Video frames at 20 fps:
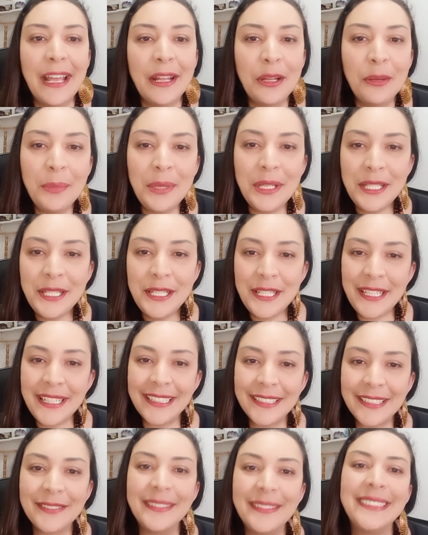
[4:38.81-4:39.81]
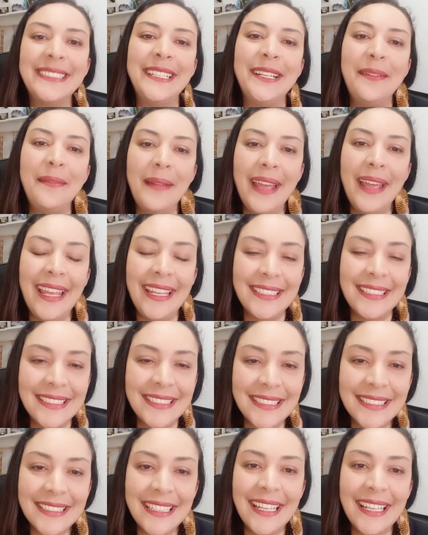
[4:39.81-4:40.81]
Eu não media as
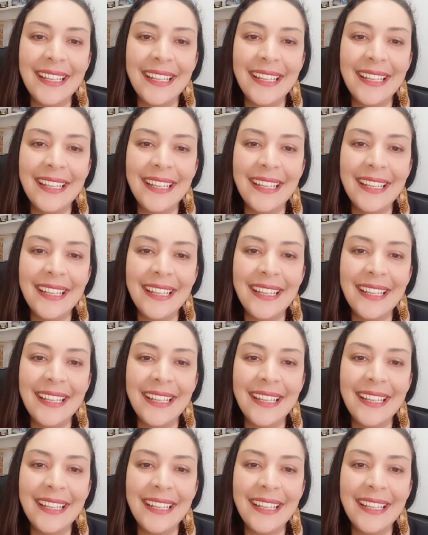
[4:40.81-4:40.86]
consequências, né?